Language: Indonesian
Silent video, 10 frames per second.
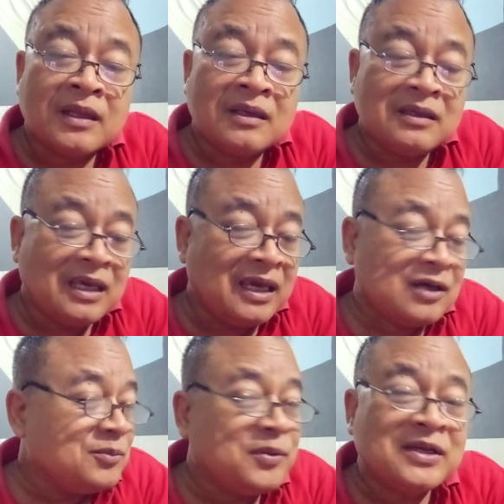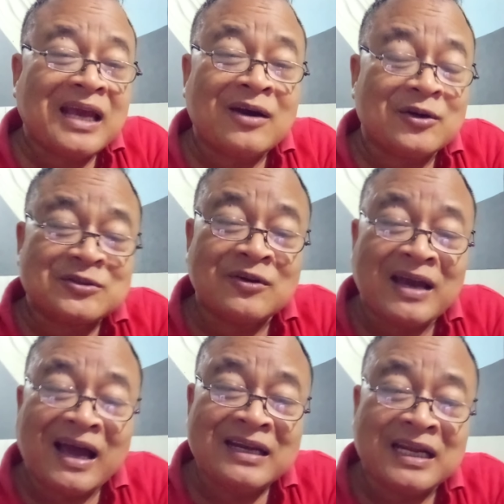Ye, kuburnya kosong,
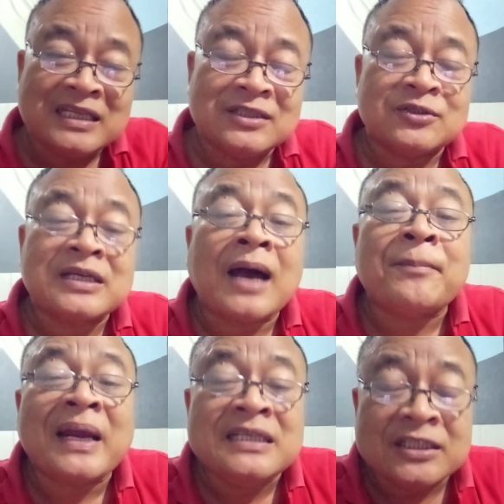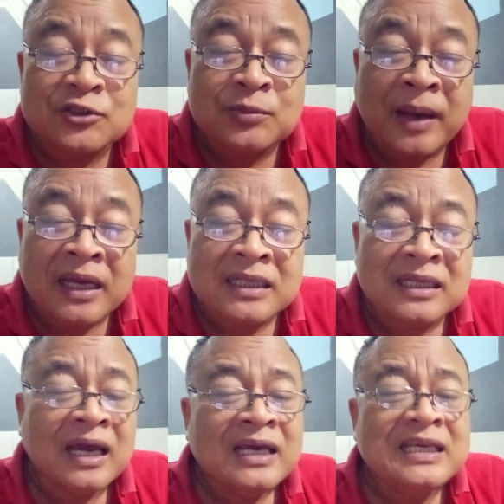nggak ada Yesus. Kapan Yesus
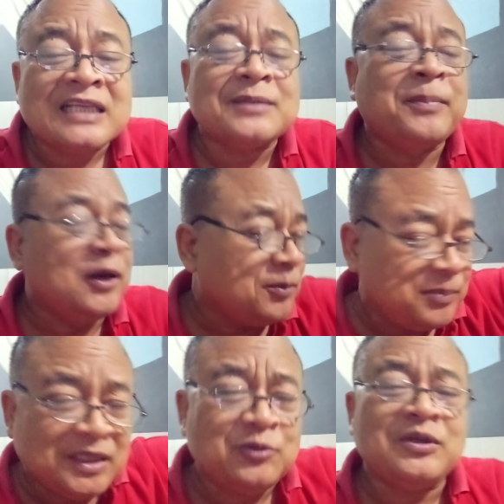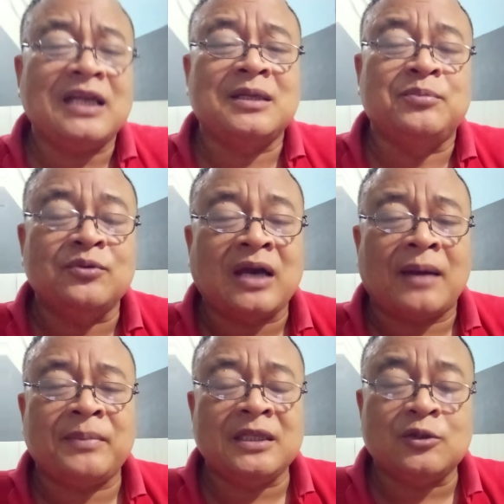bangkitnya? Ya sebelum pintunya
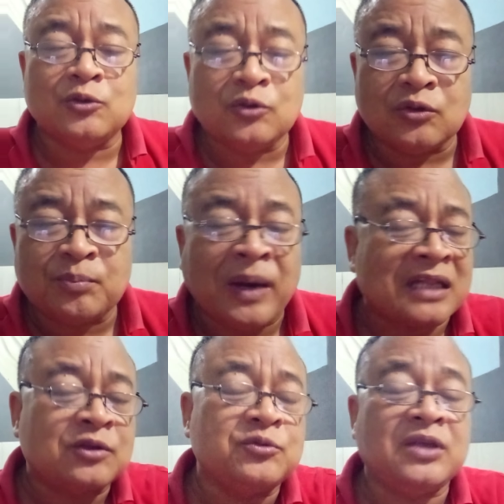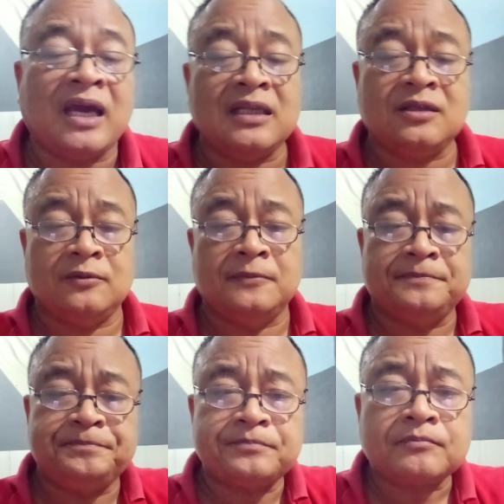dibuka, pintu batunya itu.
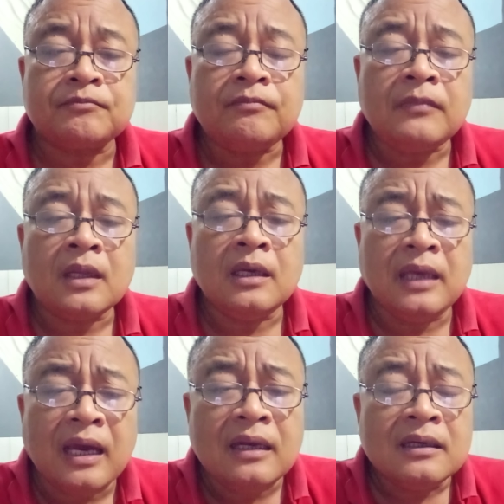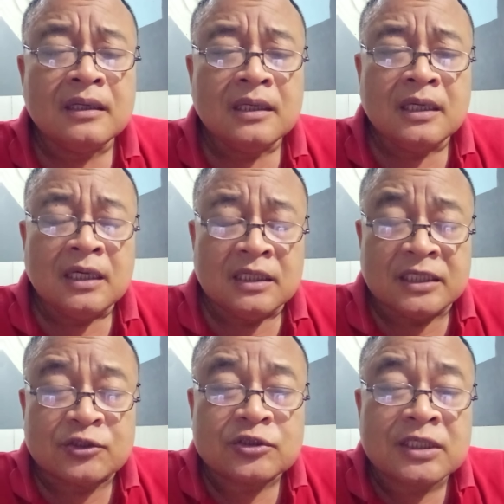Ya,
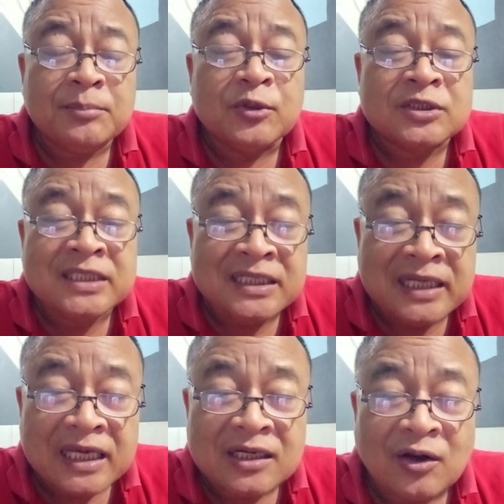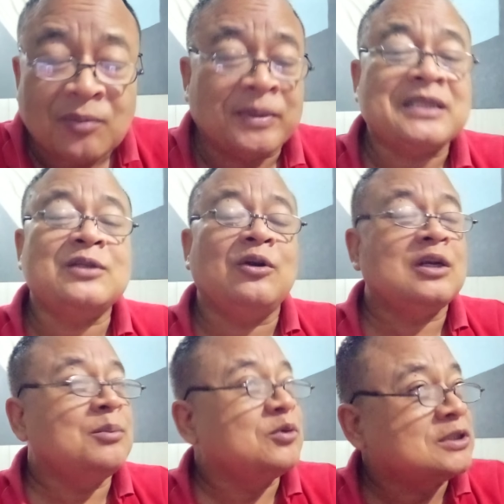Yesus nembus dinding dong, betul
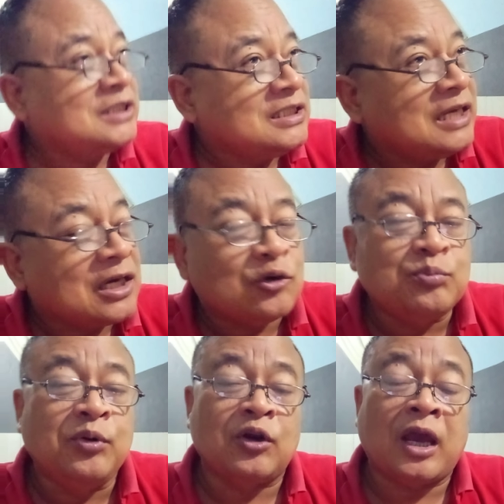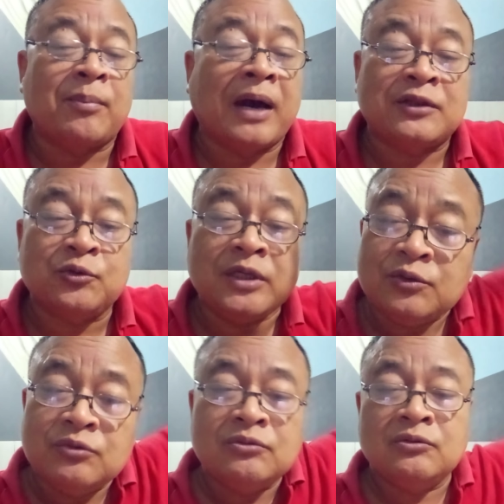nembus dinding kubur yang batu
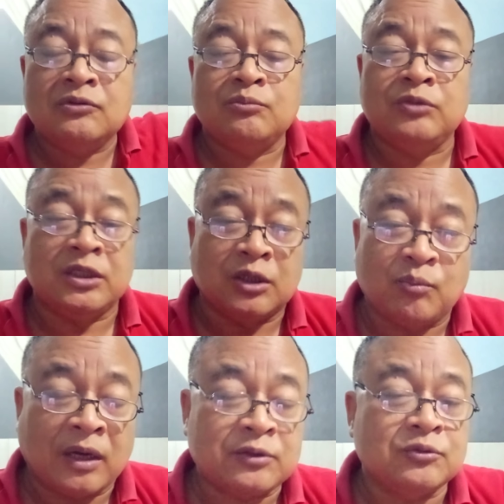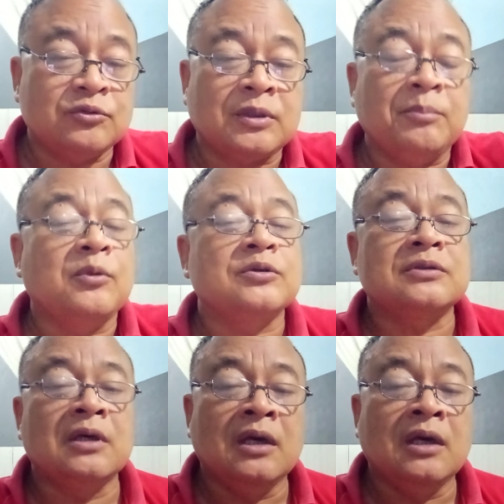itu. Dinding batu itu tembus.